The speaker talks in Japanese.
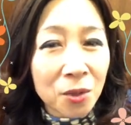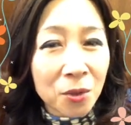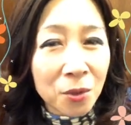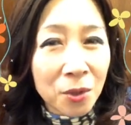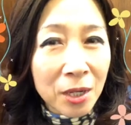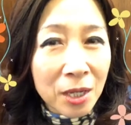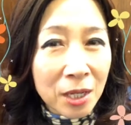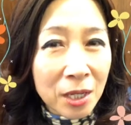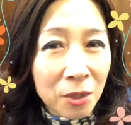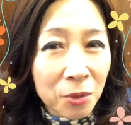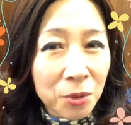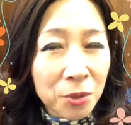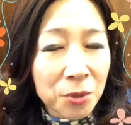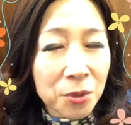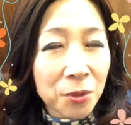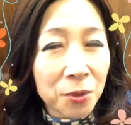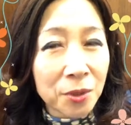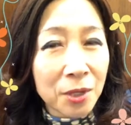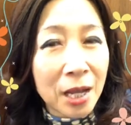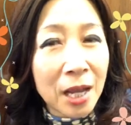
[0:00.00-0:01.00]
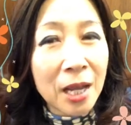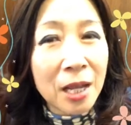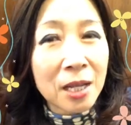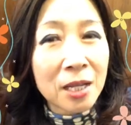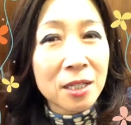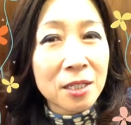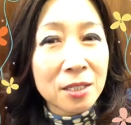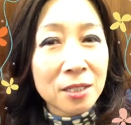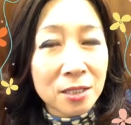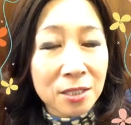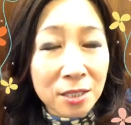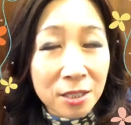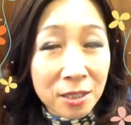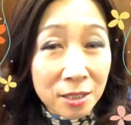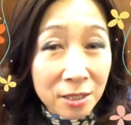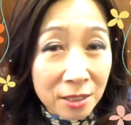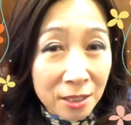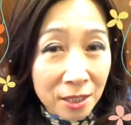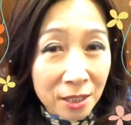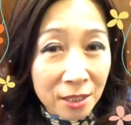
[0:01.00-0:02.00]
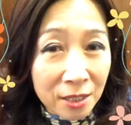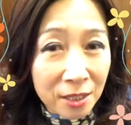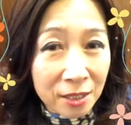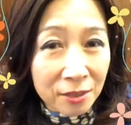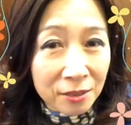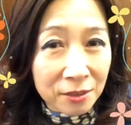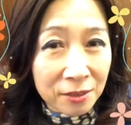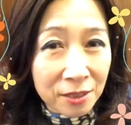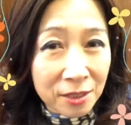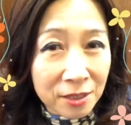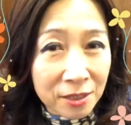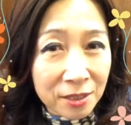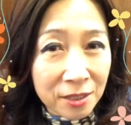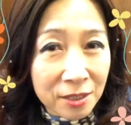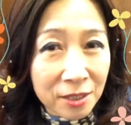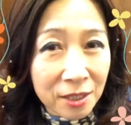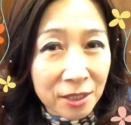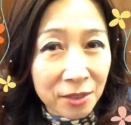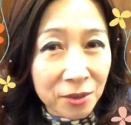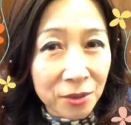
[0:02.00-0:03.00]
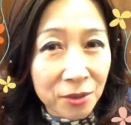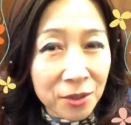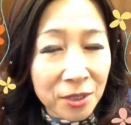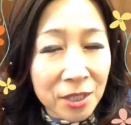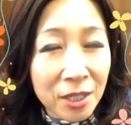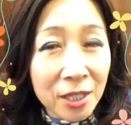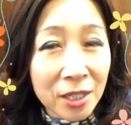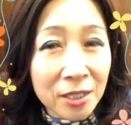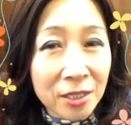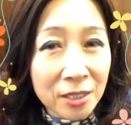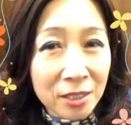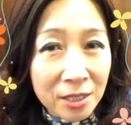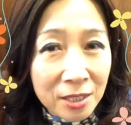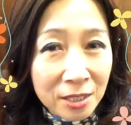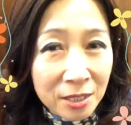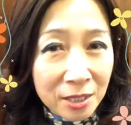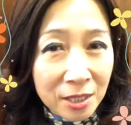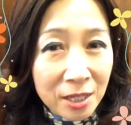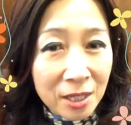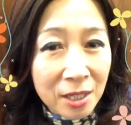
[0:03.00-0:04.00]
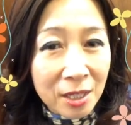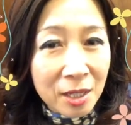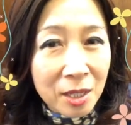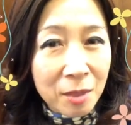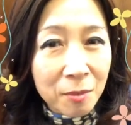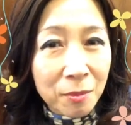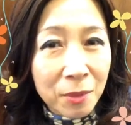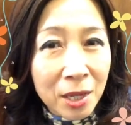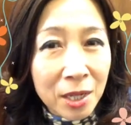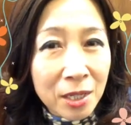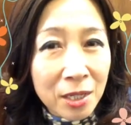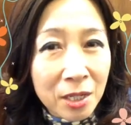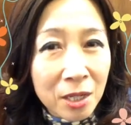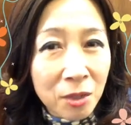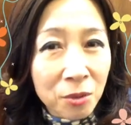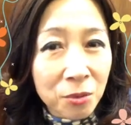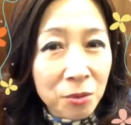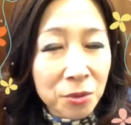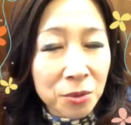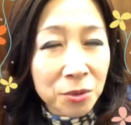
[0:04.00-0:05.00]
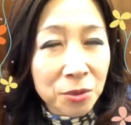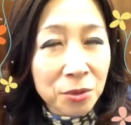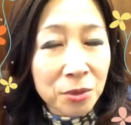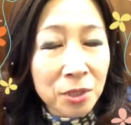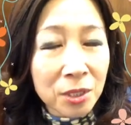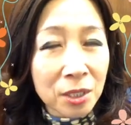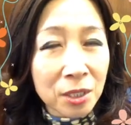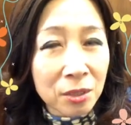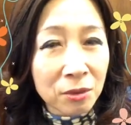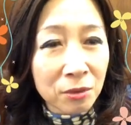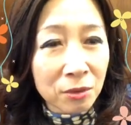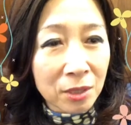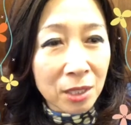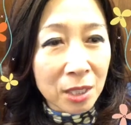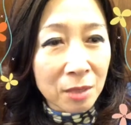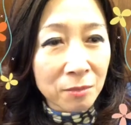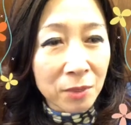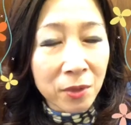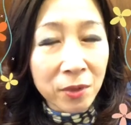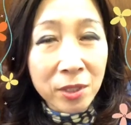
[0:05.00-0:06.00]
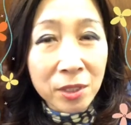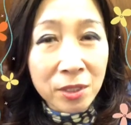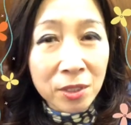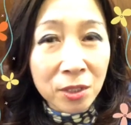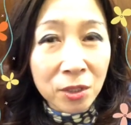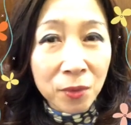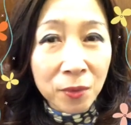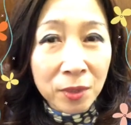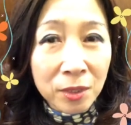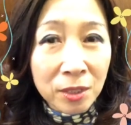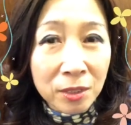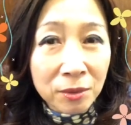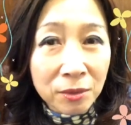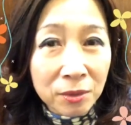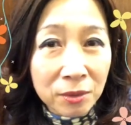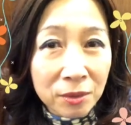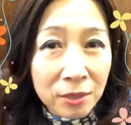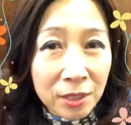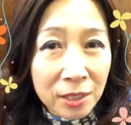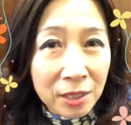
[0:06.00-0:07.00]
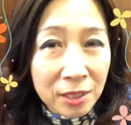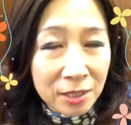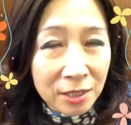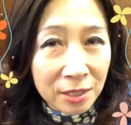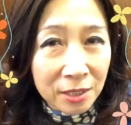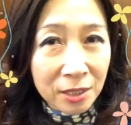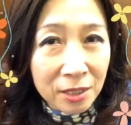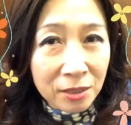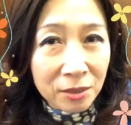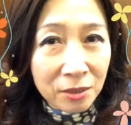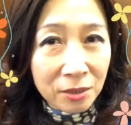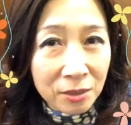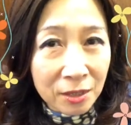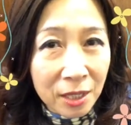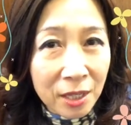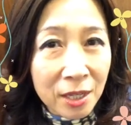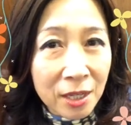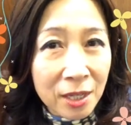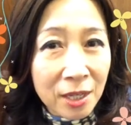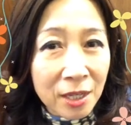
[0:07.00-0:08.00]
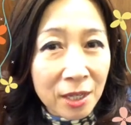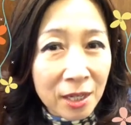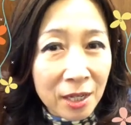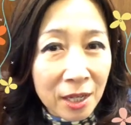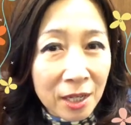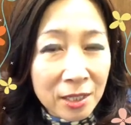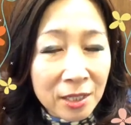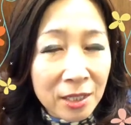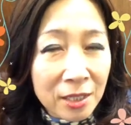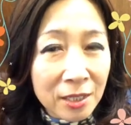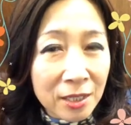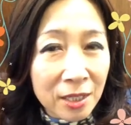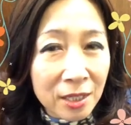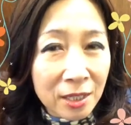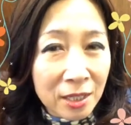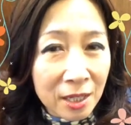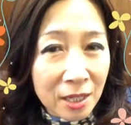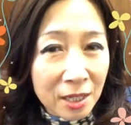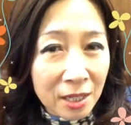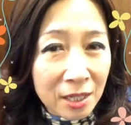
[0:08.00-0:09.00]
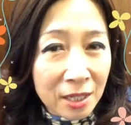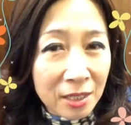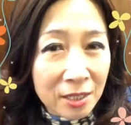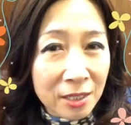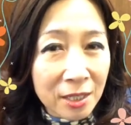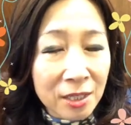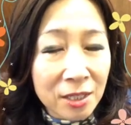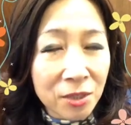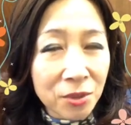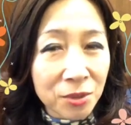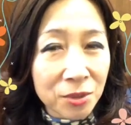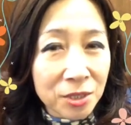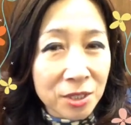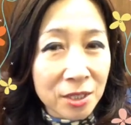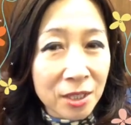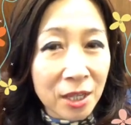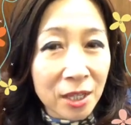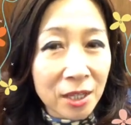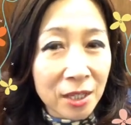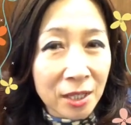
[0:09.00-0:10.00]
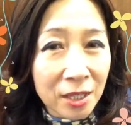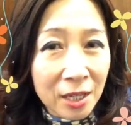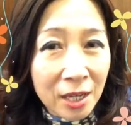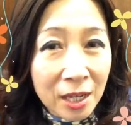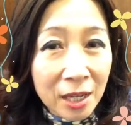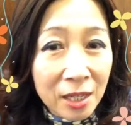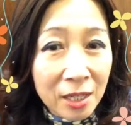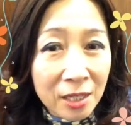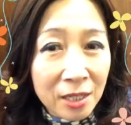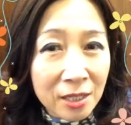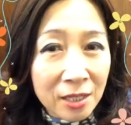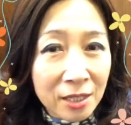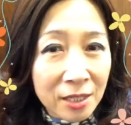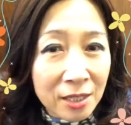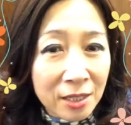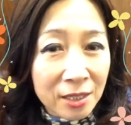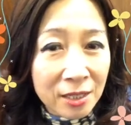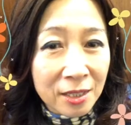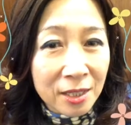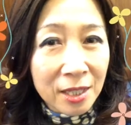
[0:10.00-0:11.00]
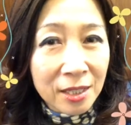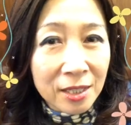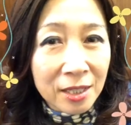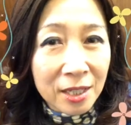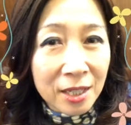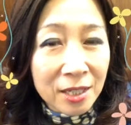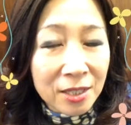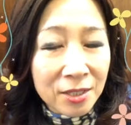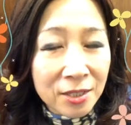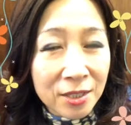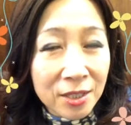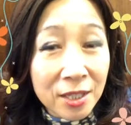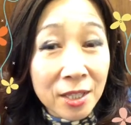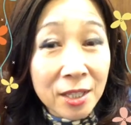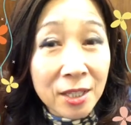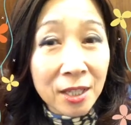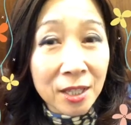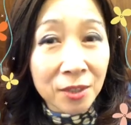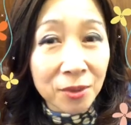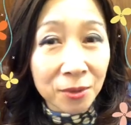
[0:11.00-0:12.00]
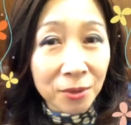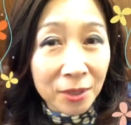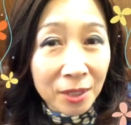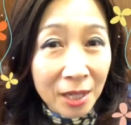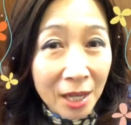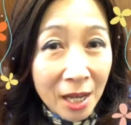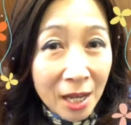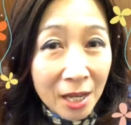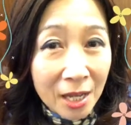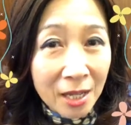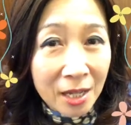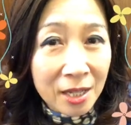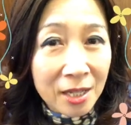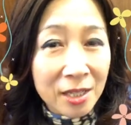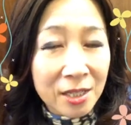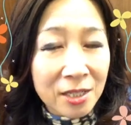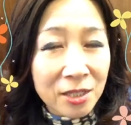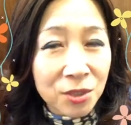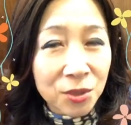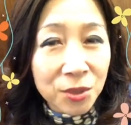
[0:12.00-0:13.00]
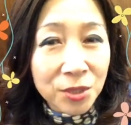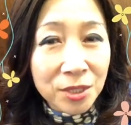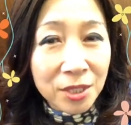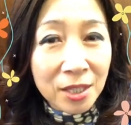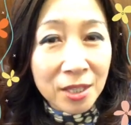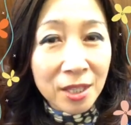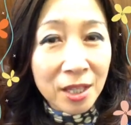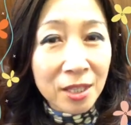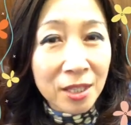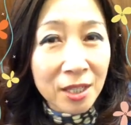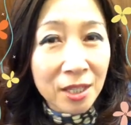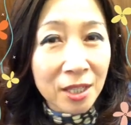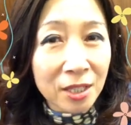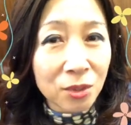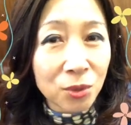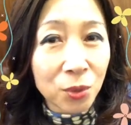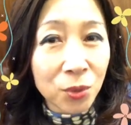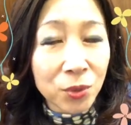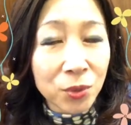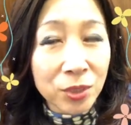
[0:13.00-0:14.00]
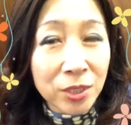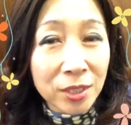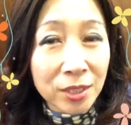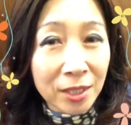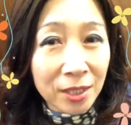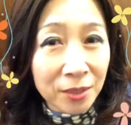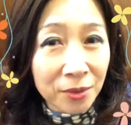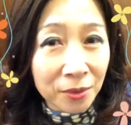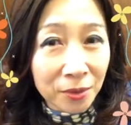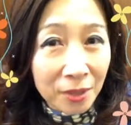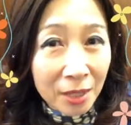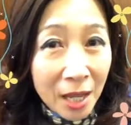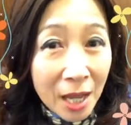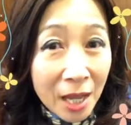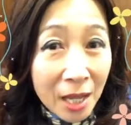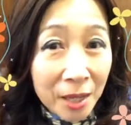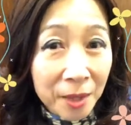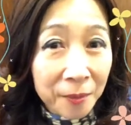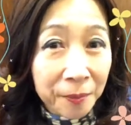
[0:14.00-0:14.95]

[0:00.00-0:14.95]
これこそが人生ひゃくねん時代の生き方です。周りがこうするからとか、周りに言われるからじゃなくって、あなたが何をしたいか、何が好きなのか、そして何が得意なのか、